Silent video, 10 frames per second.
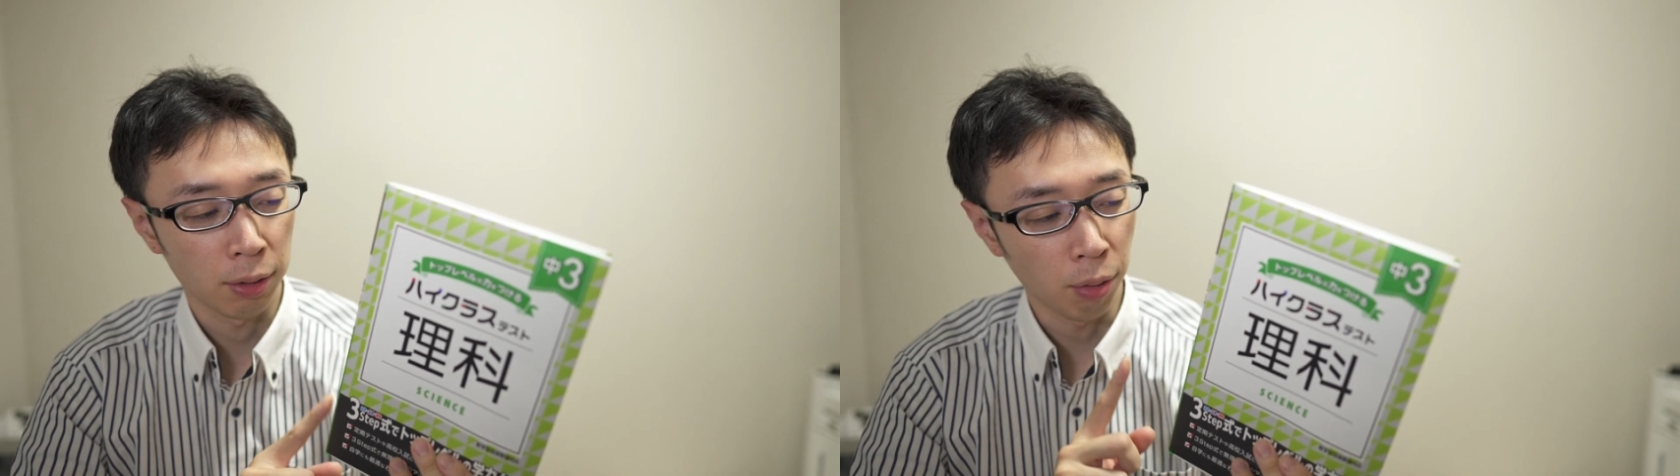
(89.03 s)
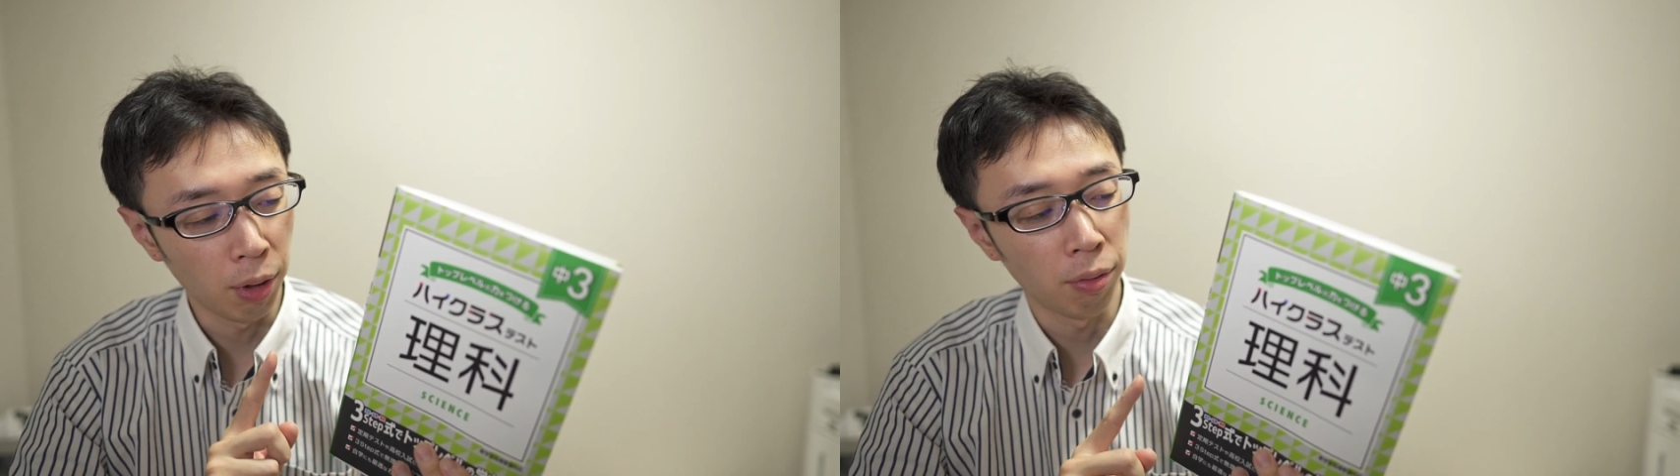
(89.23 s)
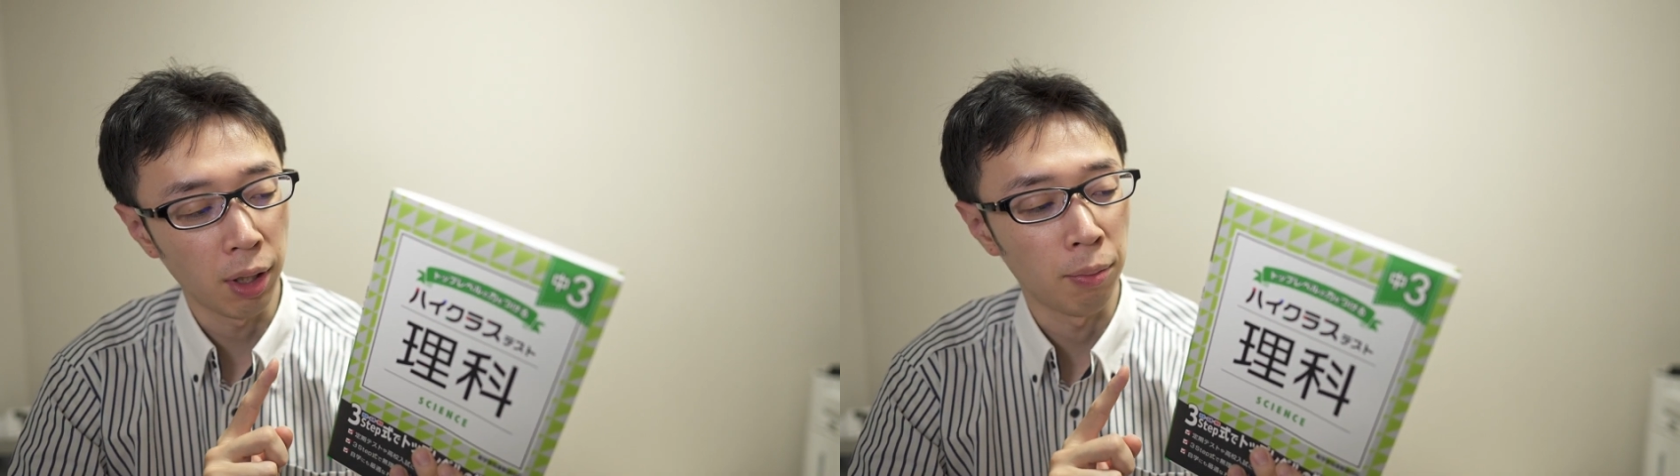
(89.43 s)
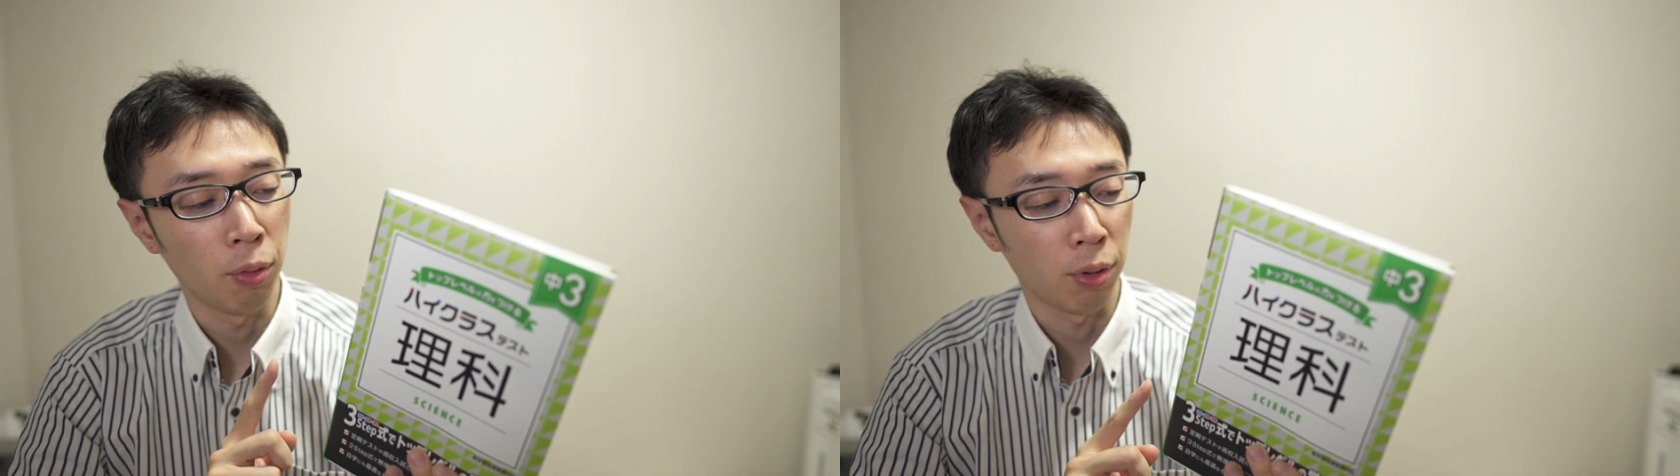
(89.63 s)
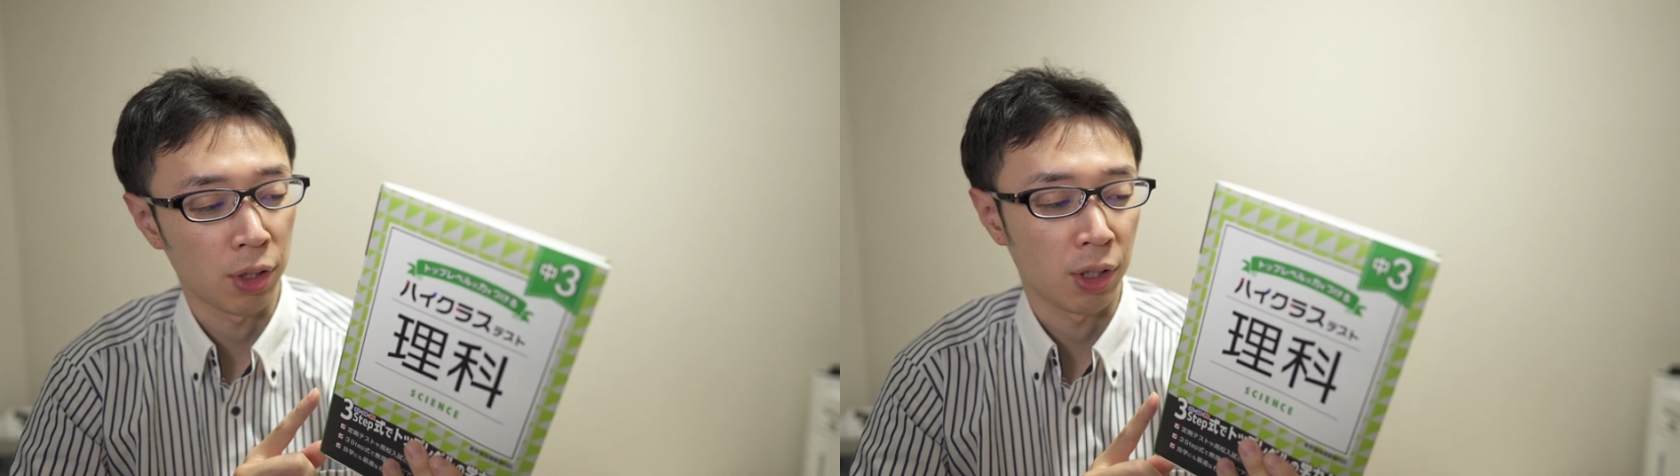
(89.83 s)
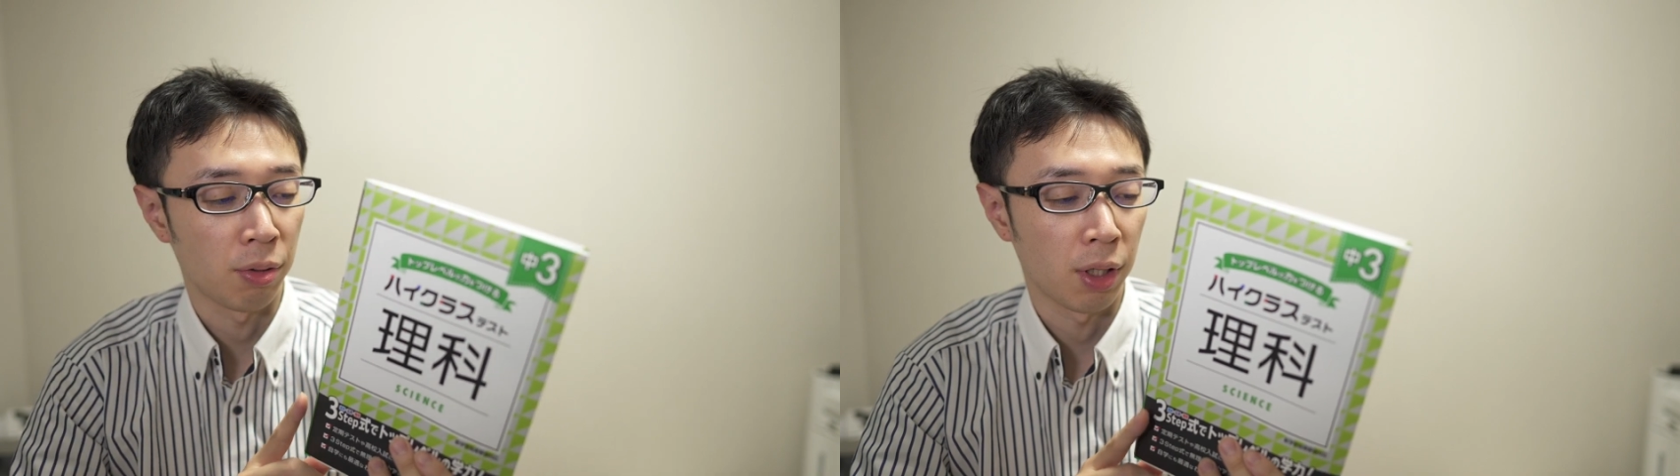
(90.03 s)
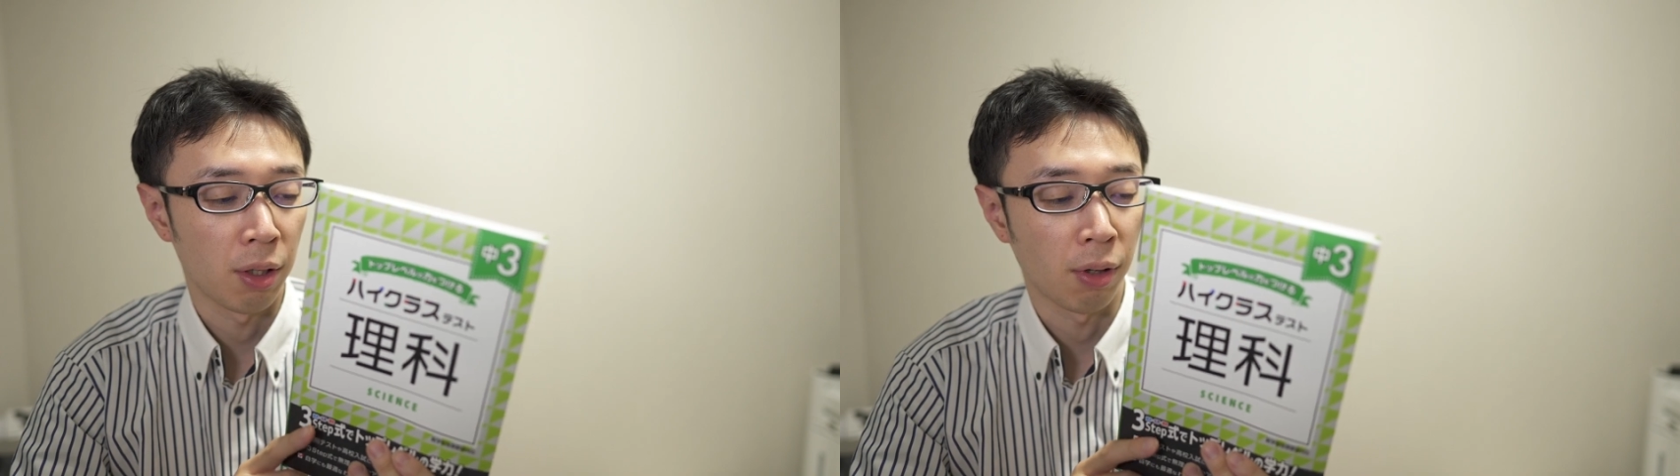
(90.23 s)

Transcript: それをね、網羅してくれて